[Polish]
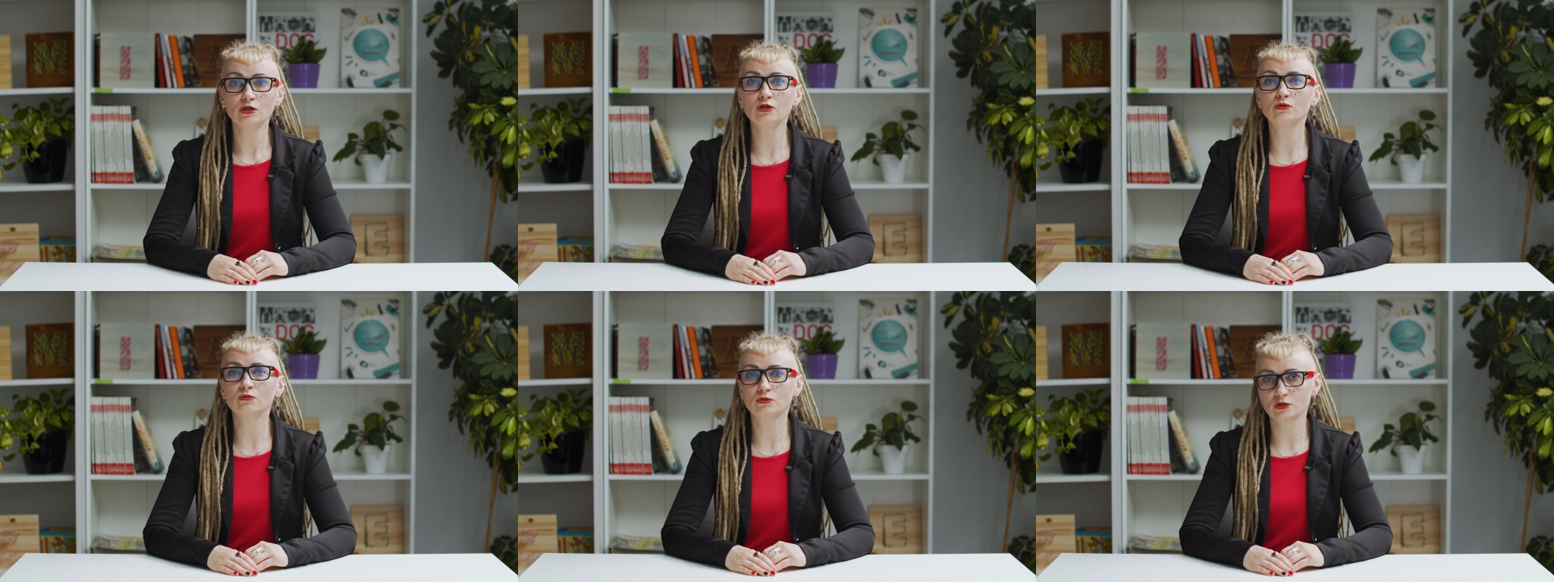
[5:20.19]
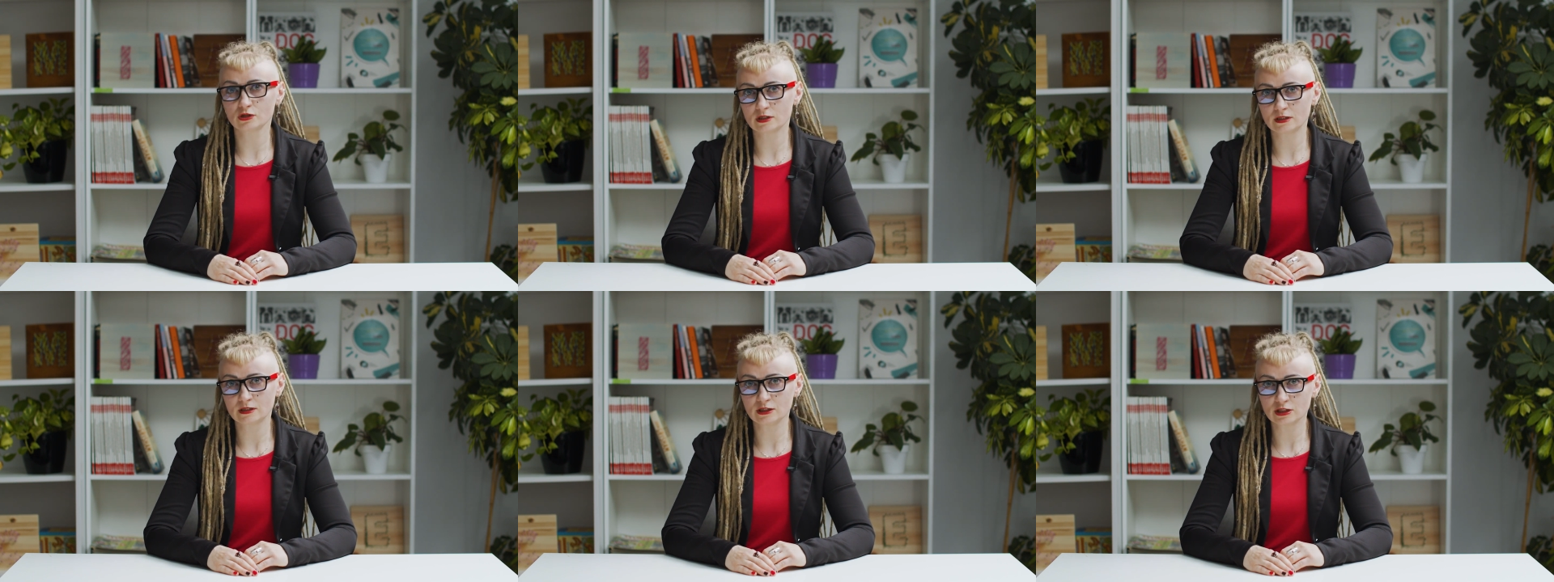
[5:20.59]
i
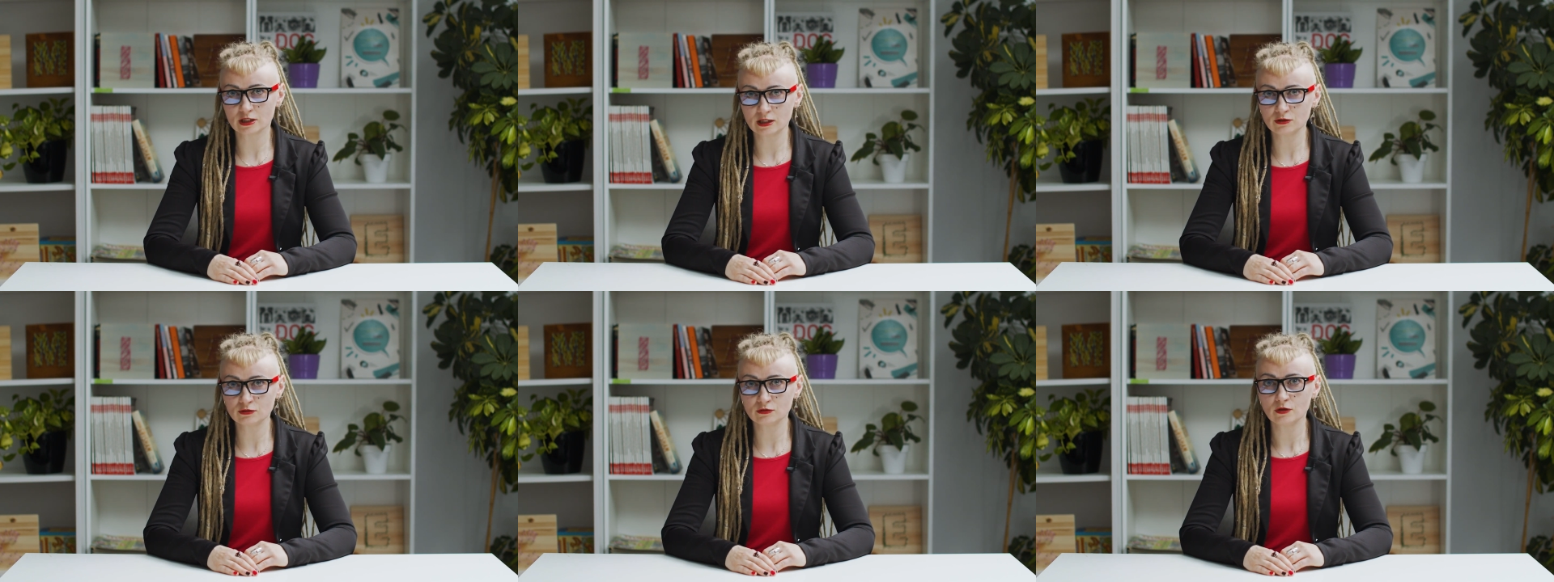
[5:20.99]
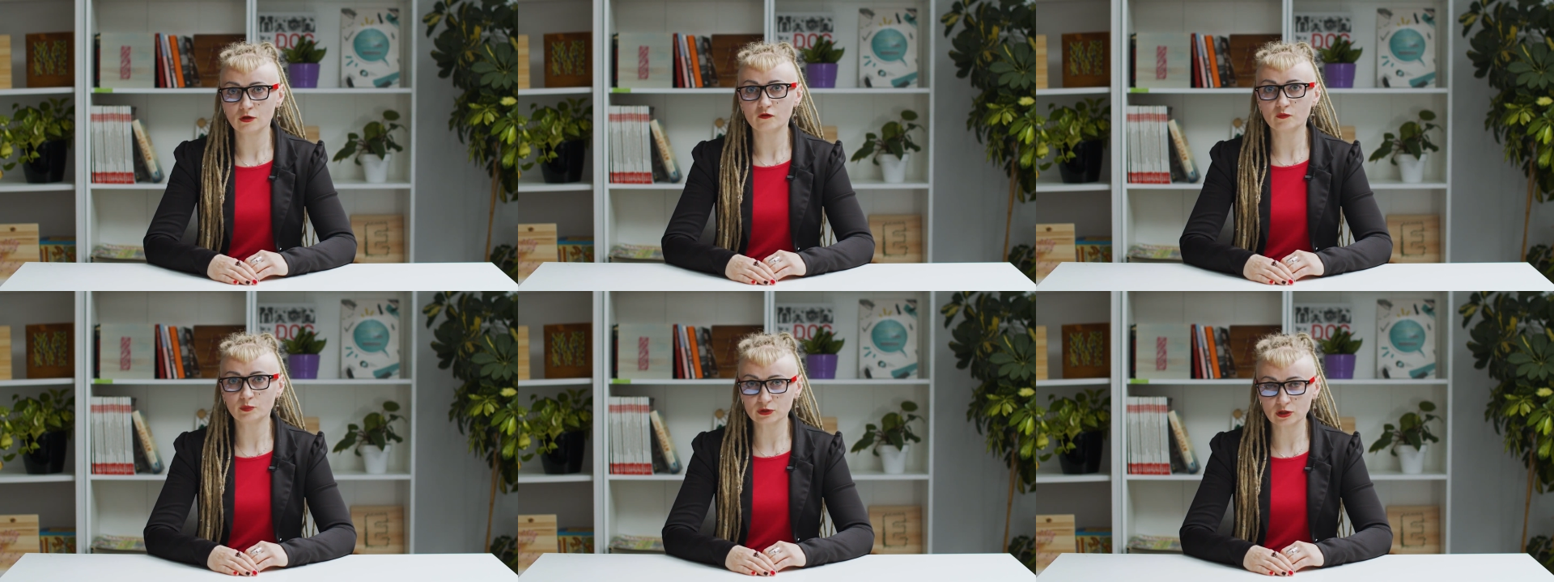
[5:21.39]
uczestniczeniu
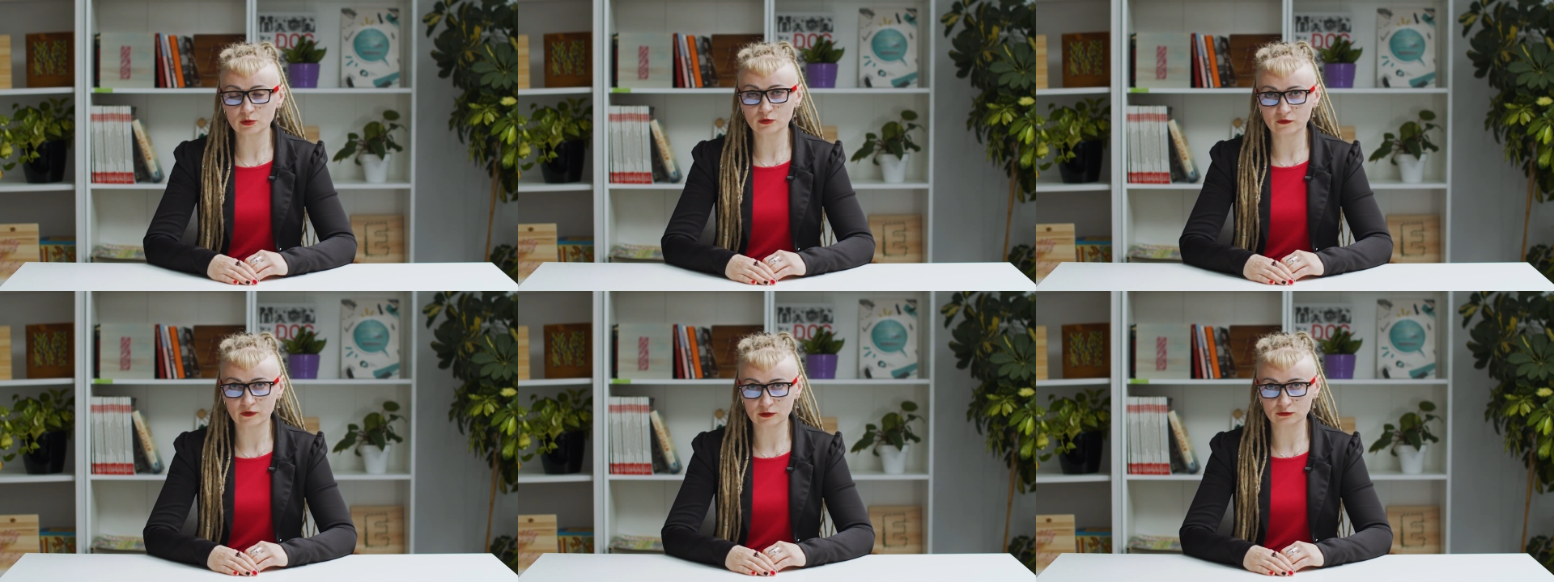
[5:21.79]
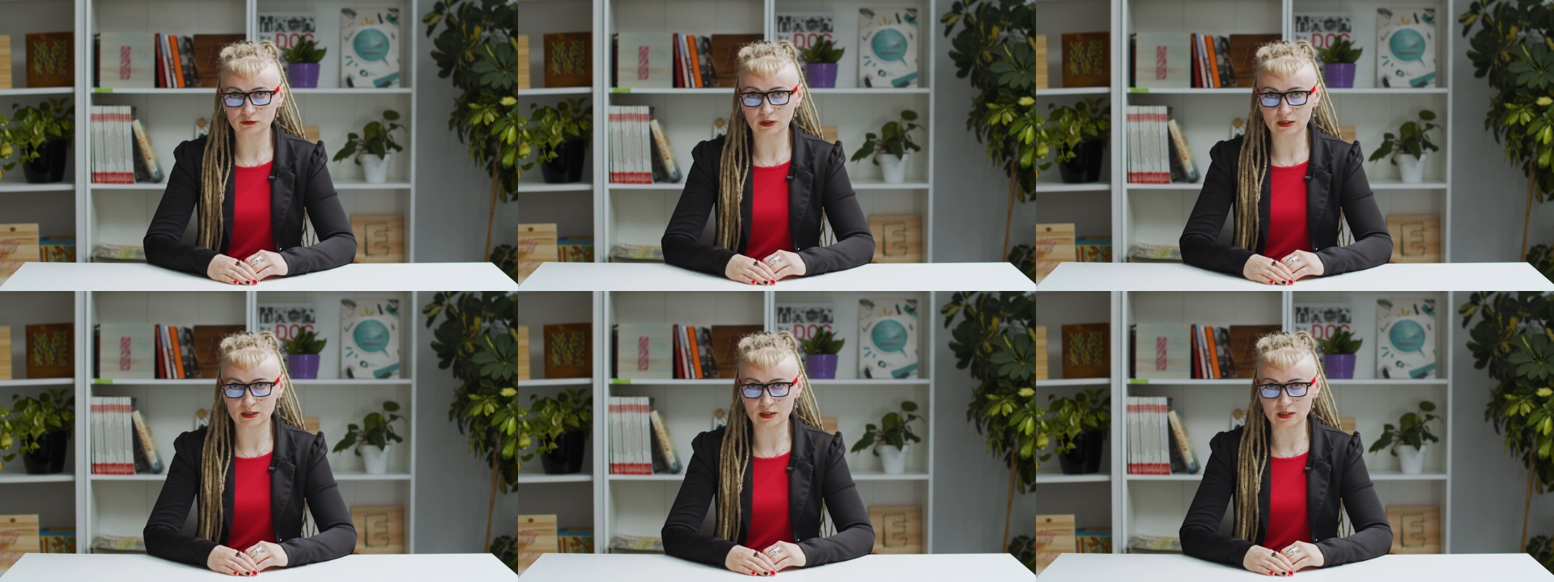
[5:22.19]
w podejmowaniu
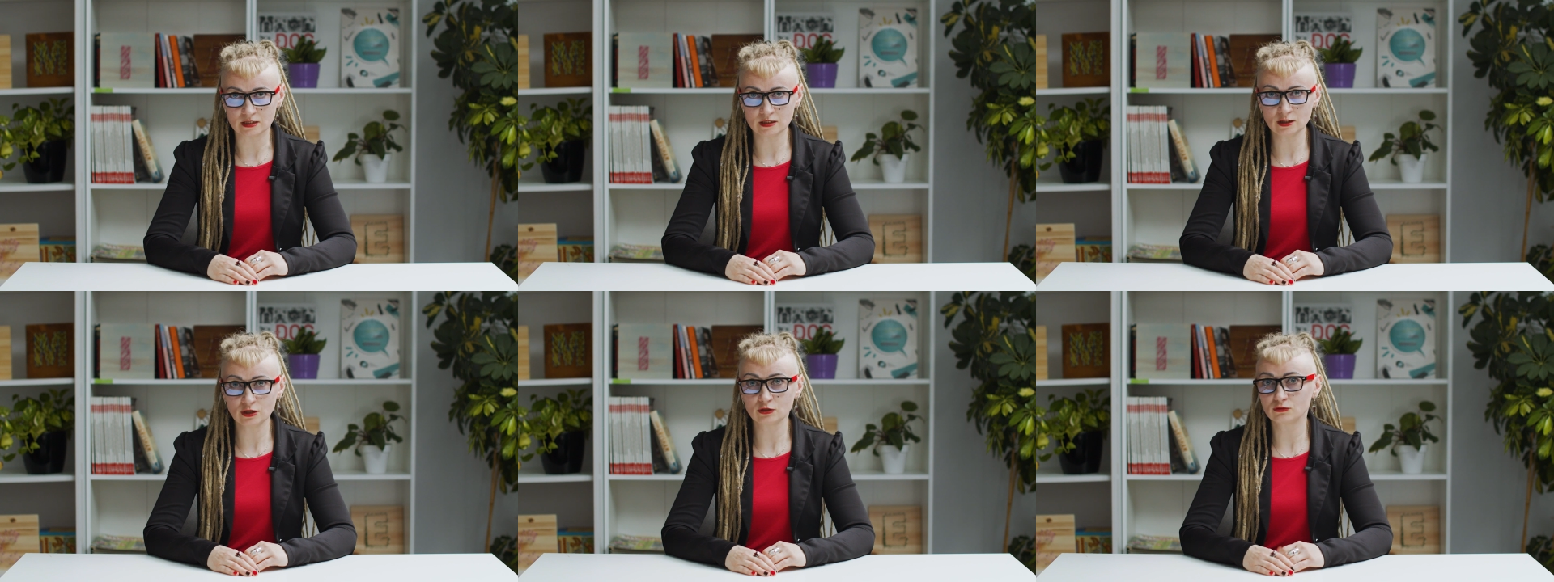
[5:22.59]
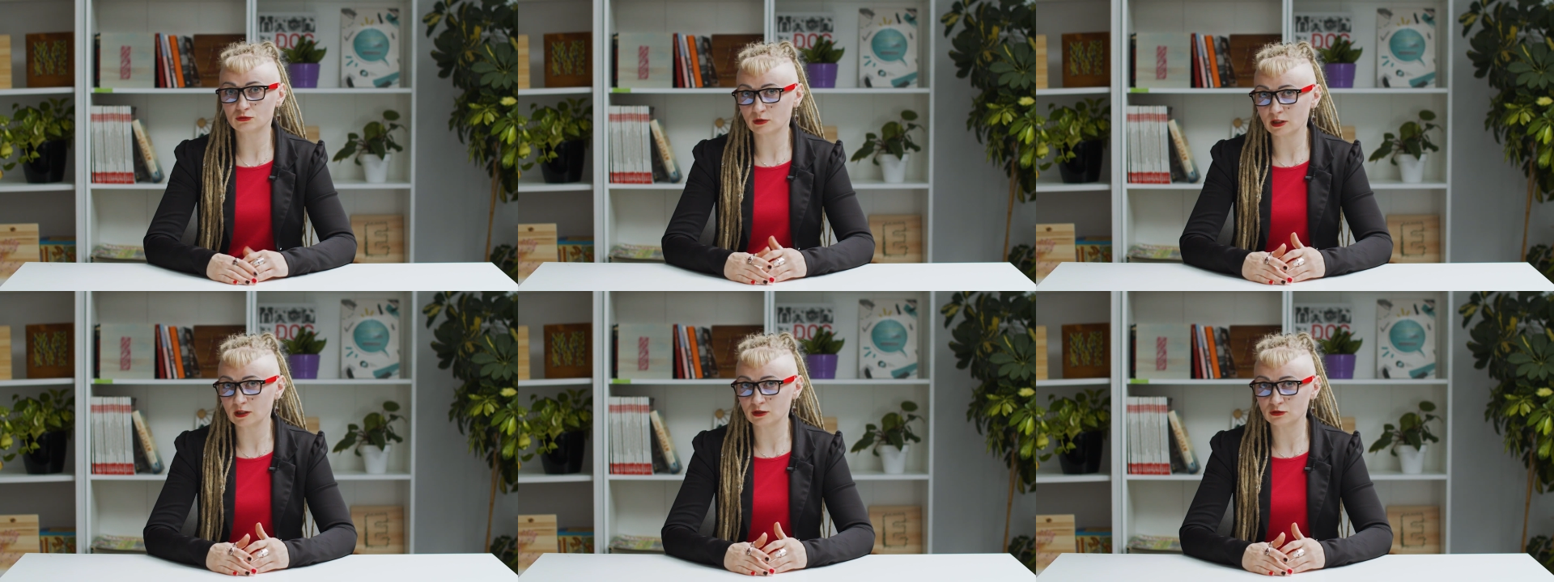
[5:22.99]
decyzji,
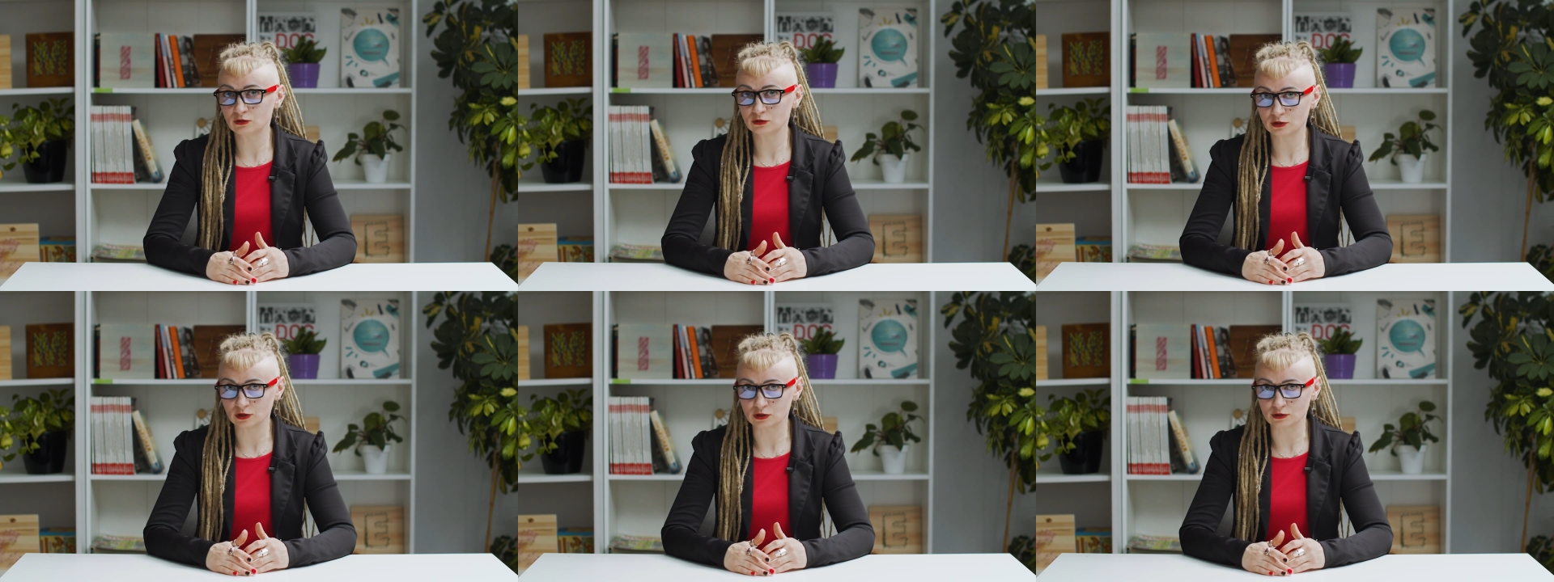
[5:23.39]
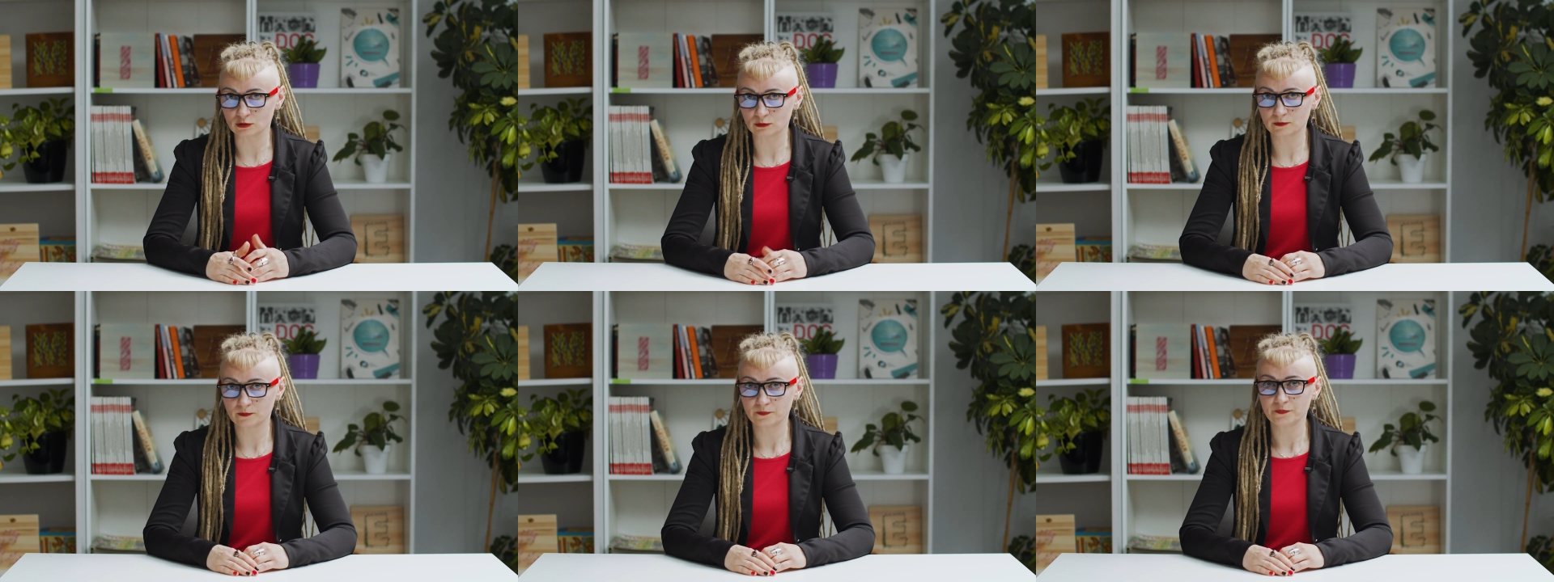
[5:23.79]
które ich dotyczą